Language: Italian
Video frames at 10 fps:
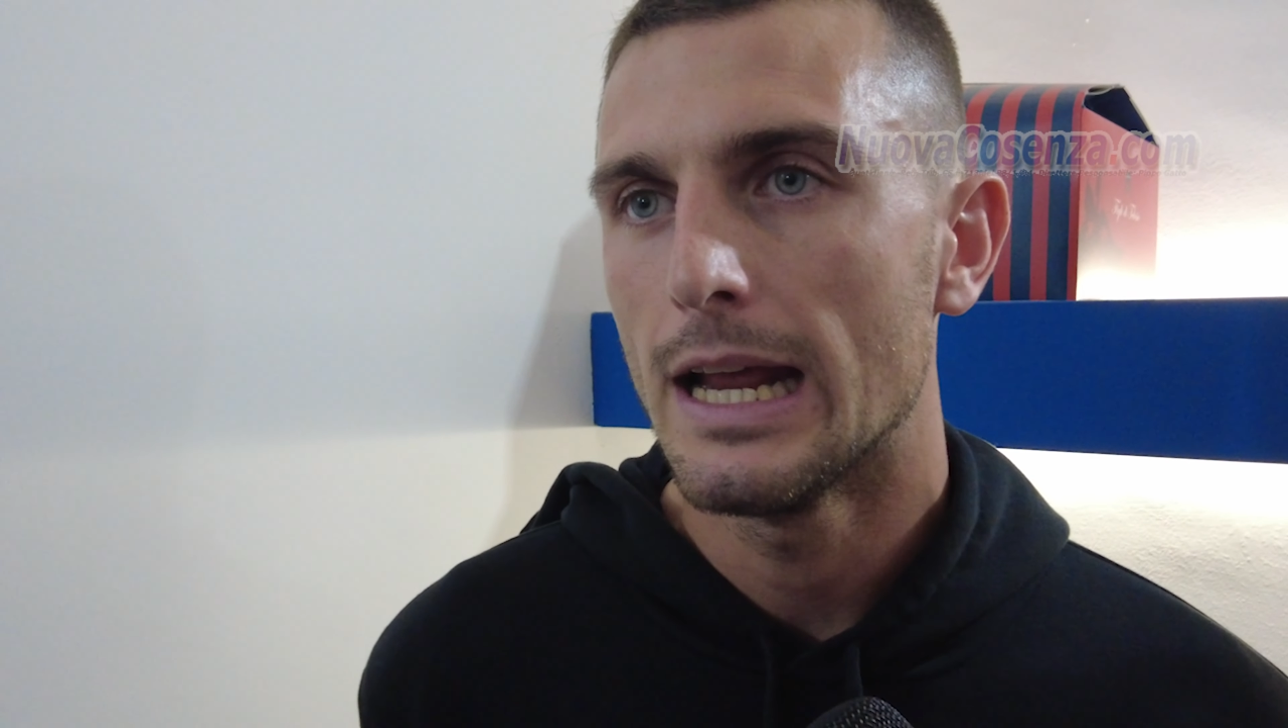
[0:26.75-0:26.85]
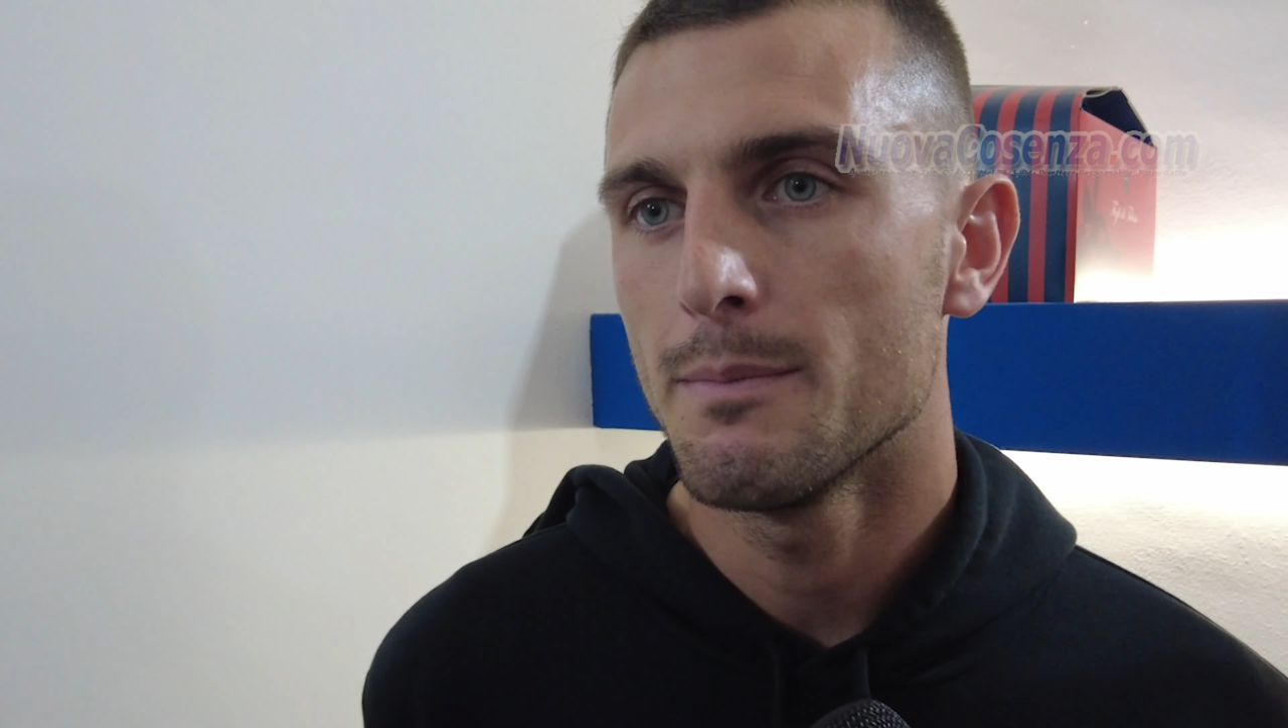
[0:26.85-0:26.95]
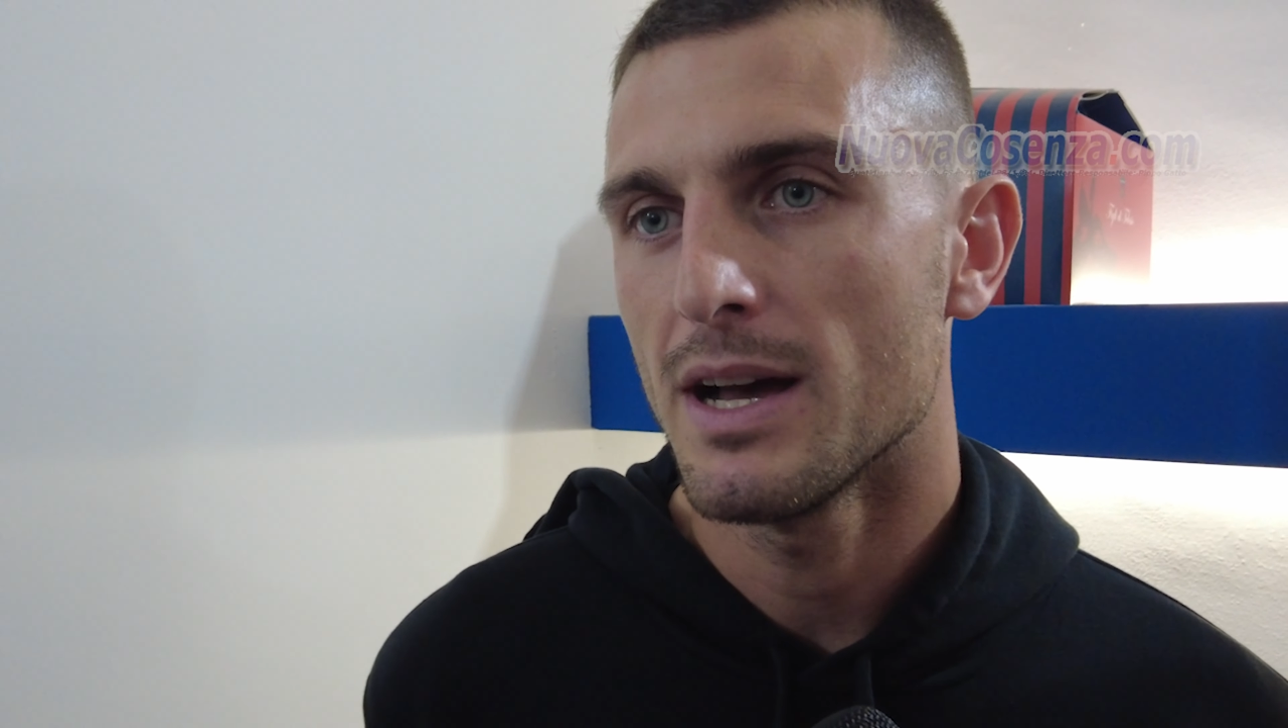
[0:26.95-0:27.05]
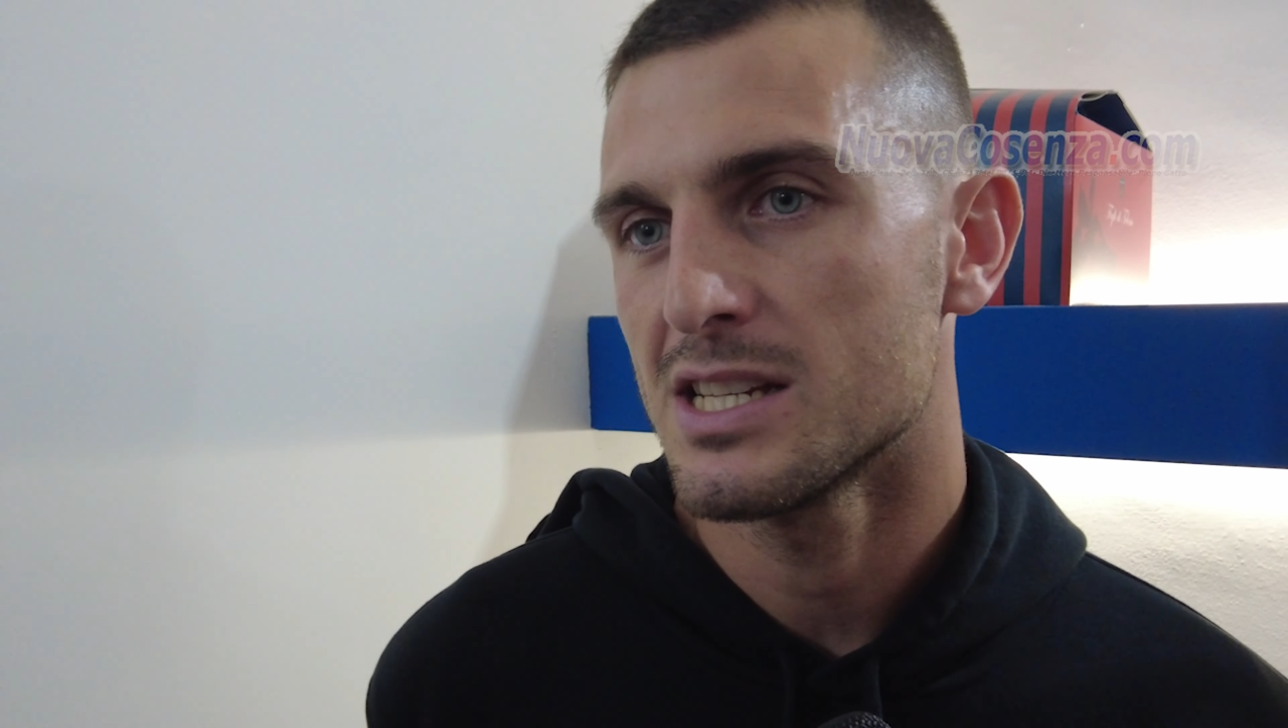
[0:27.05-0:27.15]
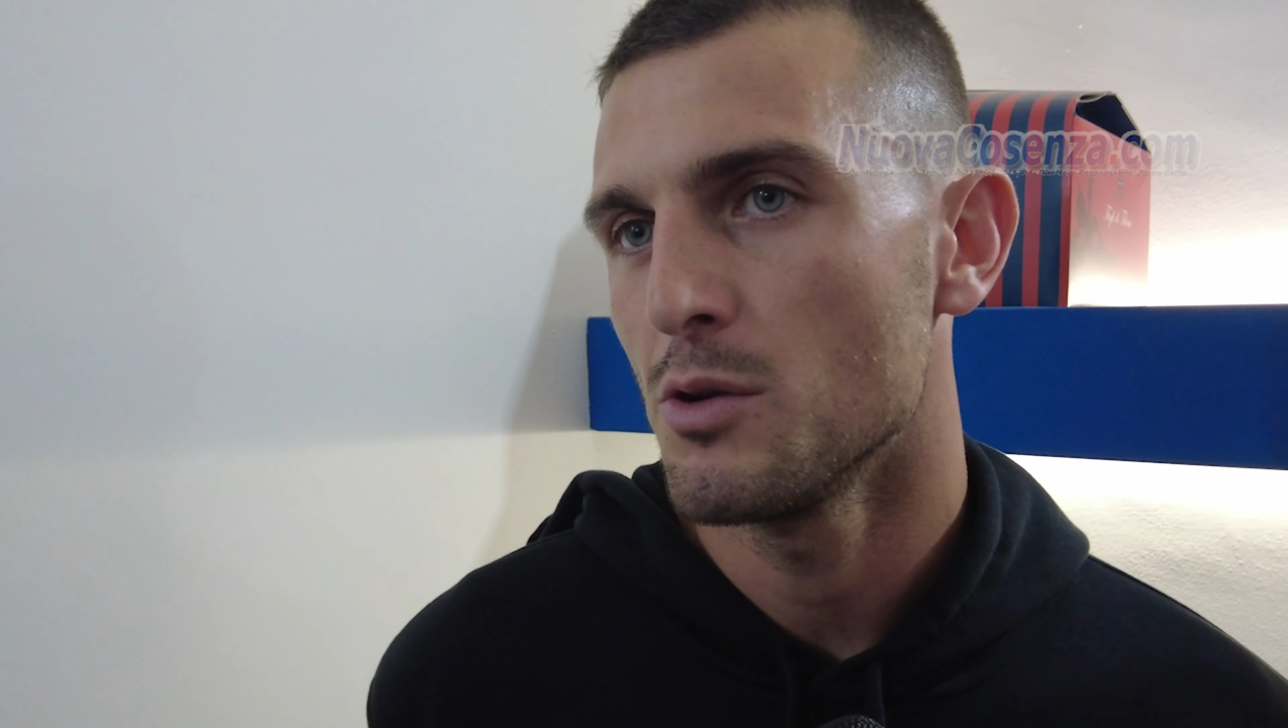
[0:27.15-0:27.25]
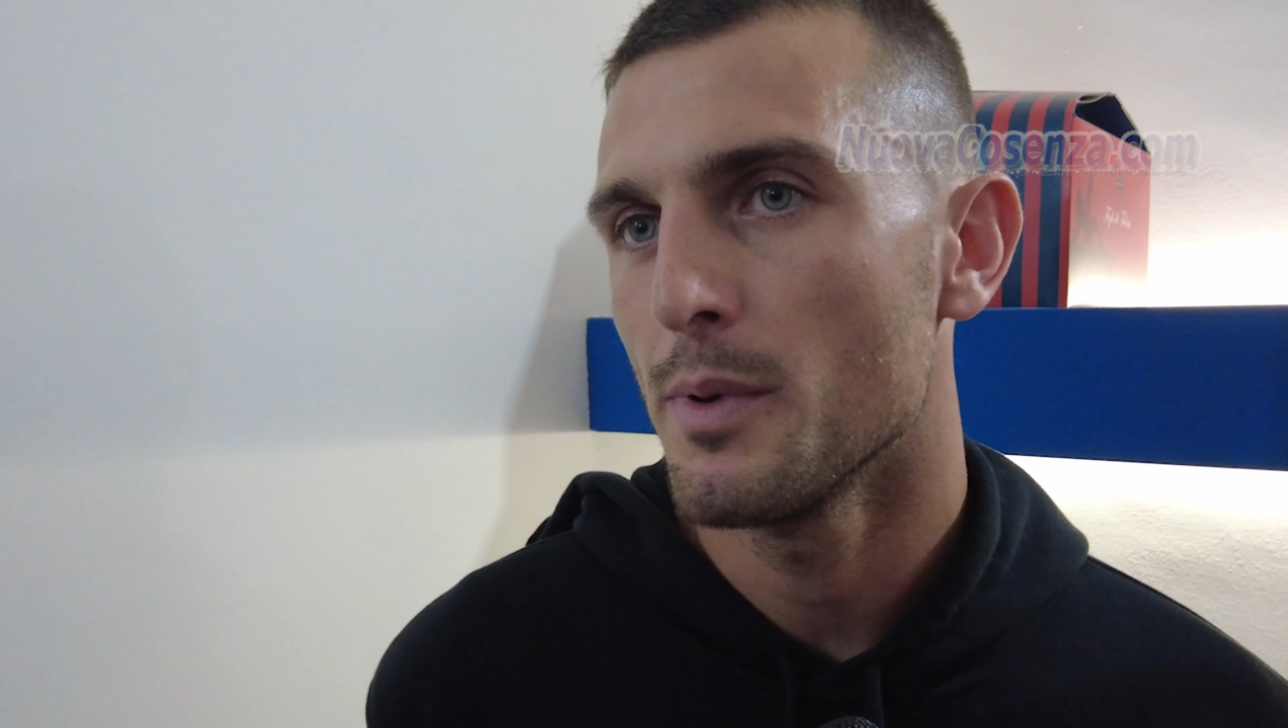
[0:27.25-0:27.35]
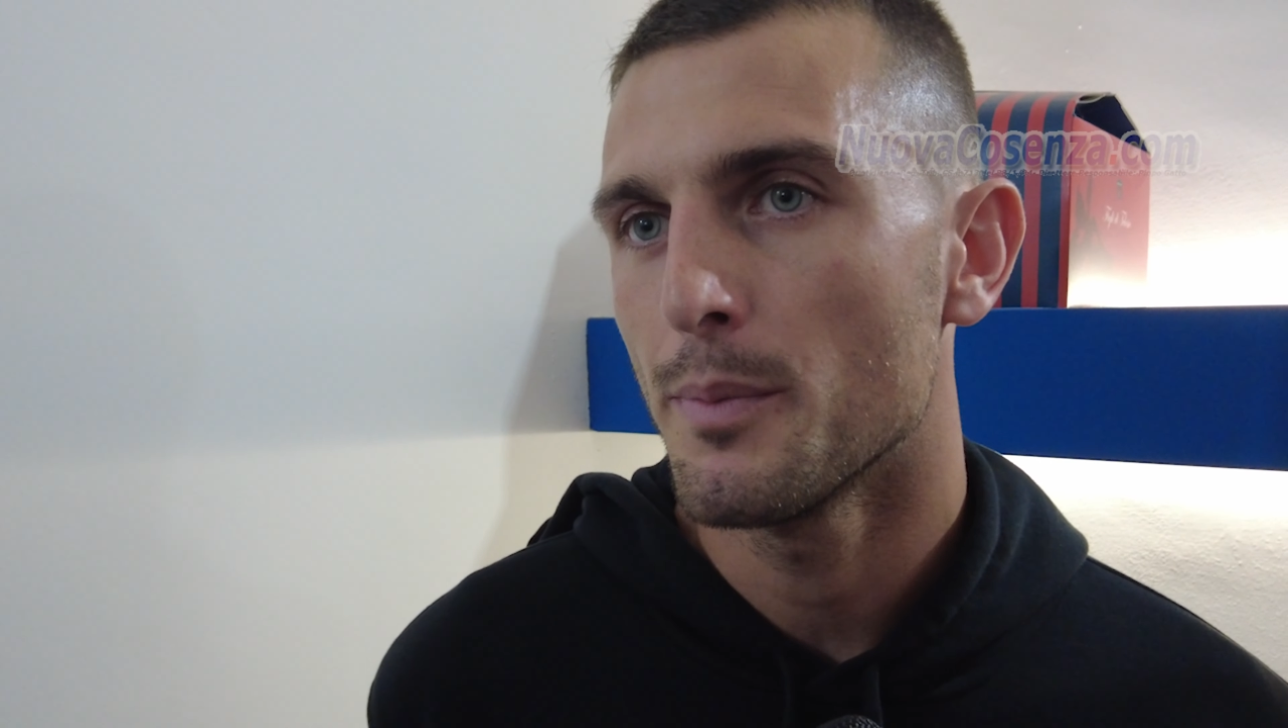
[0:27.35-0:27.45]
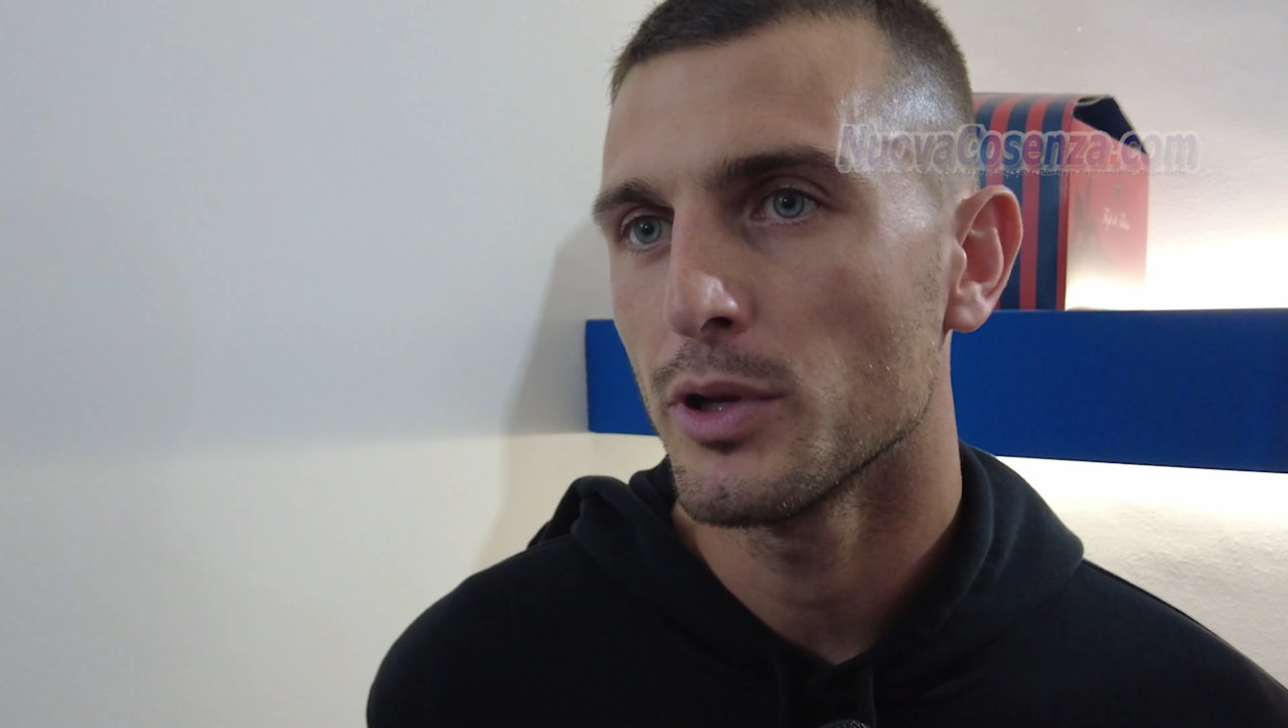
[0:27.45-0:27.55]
il massimo per